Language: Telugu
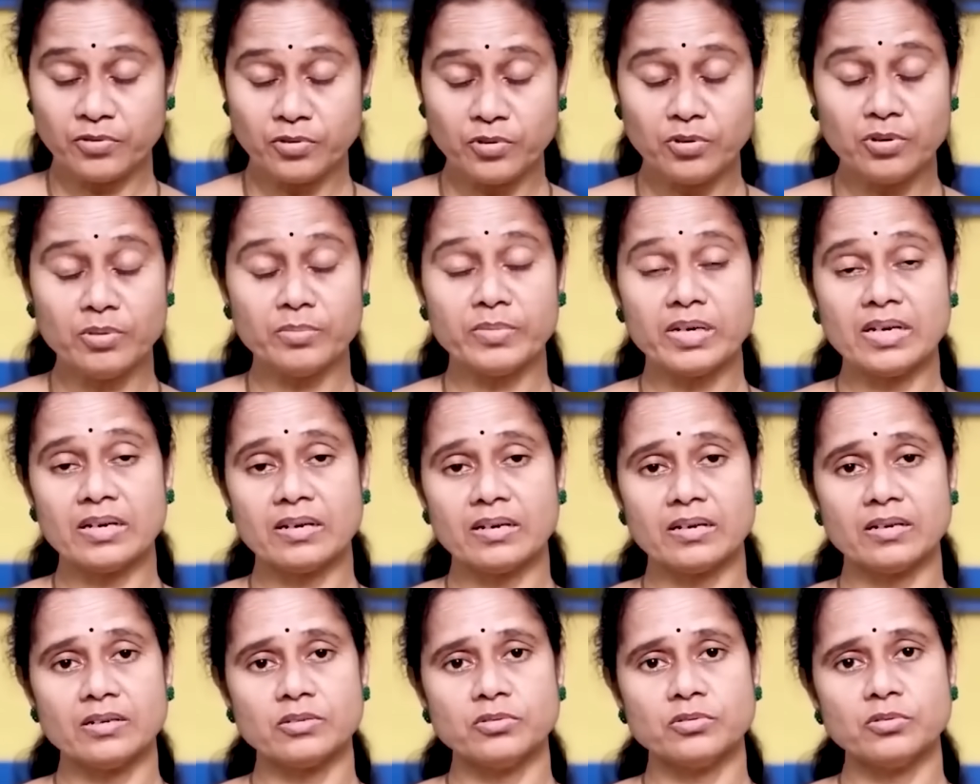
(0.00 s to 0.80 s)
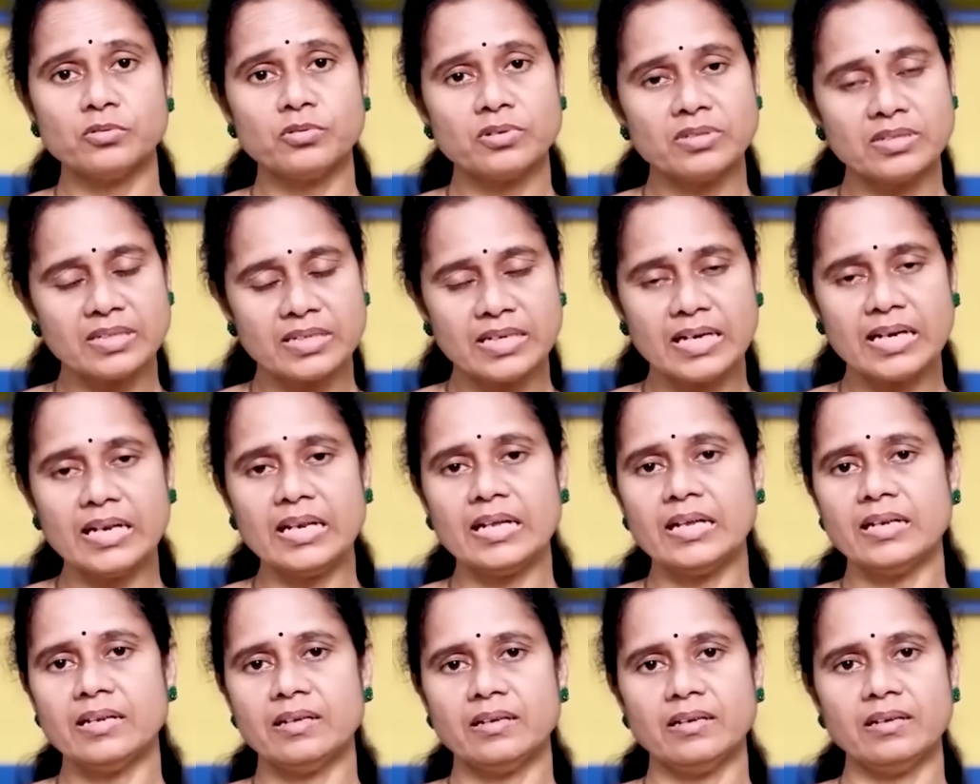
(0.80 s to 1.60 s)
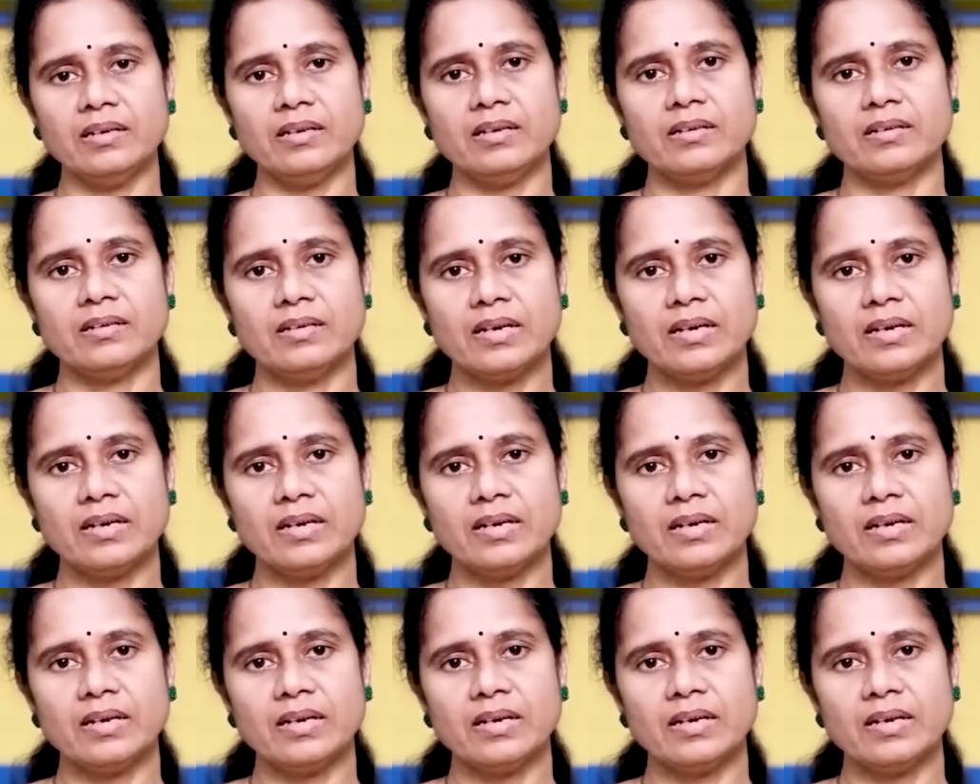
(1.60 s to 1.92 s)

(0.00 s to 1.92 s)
ఫోన్లు మాట్లాడుతూ కొంతకాలానికి